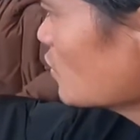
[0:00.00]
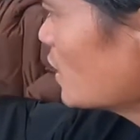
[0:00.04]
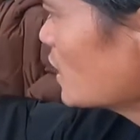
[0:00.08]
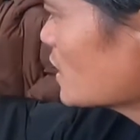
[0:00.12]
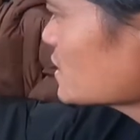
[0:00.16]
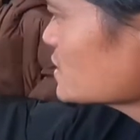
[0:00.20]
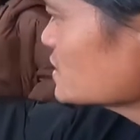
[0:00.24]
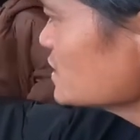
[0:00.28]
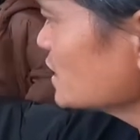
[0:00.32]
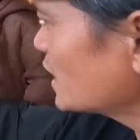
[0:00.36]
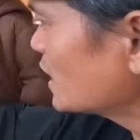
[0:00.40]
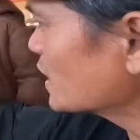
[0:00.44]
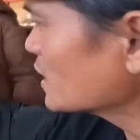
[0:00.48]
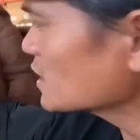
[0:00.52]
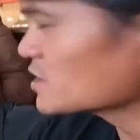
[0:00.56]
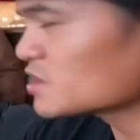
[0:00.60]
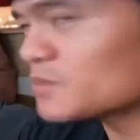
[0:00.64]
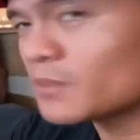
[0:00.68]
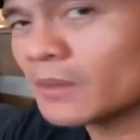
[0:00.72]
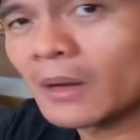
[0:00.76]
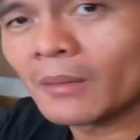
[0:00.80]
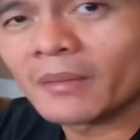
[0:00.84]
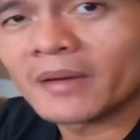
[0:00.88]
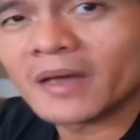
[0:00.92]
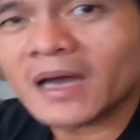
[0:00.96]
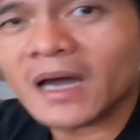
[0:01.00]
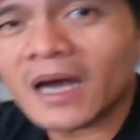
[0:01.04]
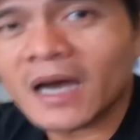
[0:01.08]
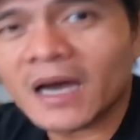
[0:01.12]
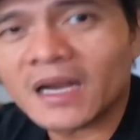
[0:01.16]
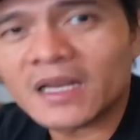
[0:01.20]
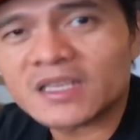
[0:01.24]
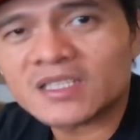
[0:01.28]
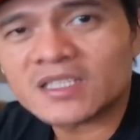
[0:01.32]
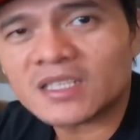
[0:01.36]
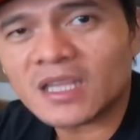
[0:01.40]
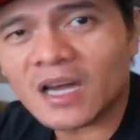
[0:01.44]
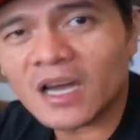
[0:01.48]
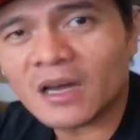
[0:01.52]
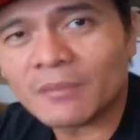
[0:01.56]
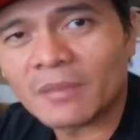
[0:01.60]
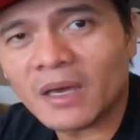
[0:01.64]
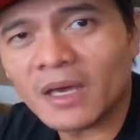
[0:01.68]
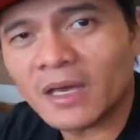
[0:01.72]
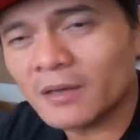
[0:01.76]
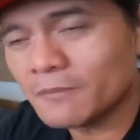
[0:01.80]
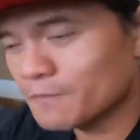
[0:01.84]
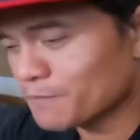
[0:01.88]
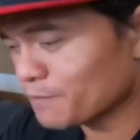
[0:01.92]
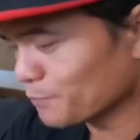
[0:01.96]
ko lang sila kasi mamaya alis na
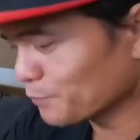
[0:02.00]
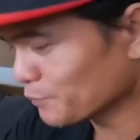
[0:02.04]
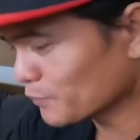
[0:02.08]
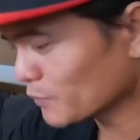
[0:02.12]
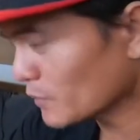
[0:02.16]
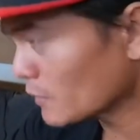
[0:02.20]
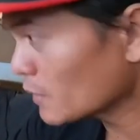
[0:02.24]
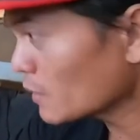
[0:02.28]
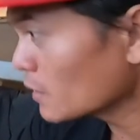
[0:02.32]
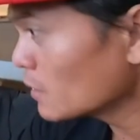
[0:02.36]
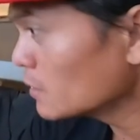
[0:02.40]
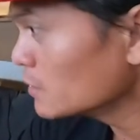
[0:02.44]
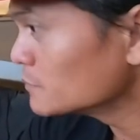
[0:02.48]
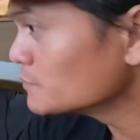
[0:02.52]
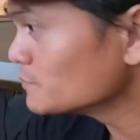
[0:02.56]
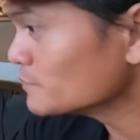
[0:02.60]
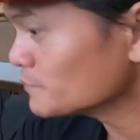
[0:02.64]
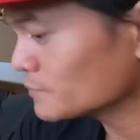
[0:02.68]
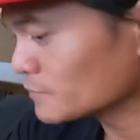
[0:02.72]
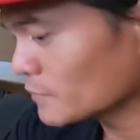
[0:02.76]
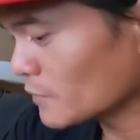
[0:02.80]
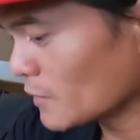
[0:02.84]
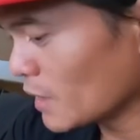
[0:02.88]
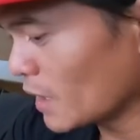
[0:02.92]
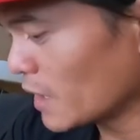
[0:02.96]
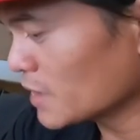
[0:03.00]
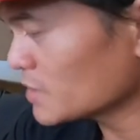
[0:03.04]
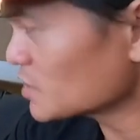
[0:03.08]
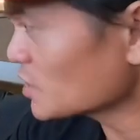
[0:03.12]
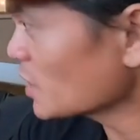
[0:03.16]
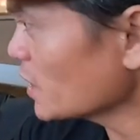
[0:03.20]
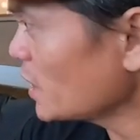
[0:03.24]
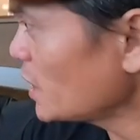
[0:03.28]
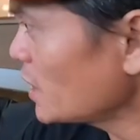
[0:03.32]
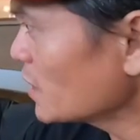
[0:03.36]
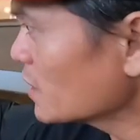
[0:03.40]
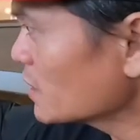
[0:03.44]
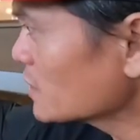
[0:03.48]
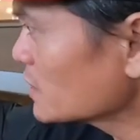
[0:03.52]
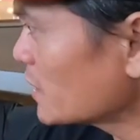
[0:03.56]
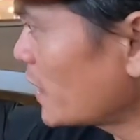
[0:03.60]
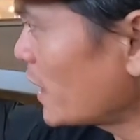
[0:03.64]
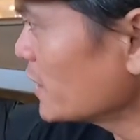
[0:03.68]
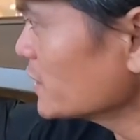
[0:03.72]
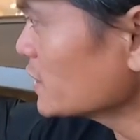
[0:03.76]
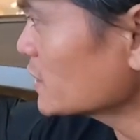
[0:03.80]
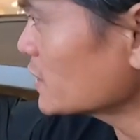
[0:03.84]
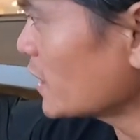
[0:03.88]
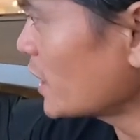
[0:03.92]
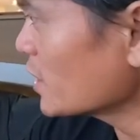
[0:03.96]
kami. Ah, sige,
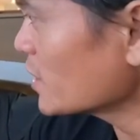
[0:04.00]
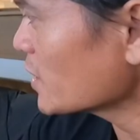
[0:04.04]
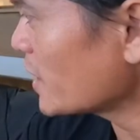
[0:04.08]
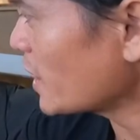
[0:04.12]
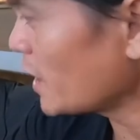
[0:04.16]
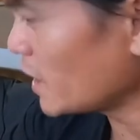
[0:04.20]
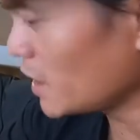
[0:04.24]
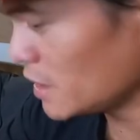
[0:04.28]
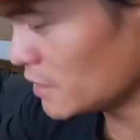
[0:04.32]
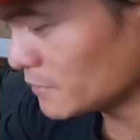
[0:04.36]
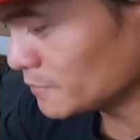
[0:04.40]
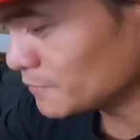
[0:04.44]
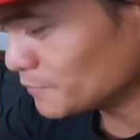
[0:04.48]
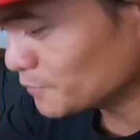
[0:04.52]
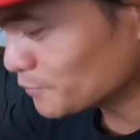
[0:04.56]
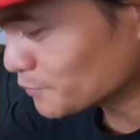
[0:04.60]
kain na tayo kain.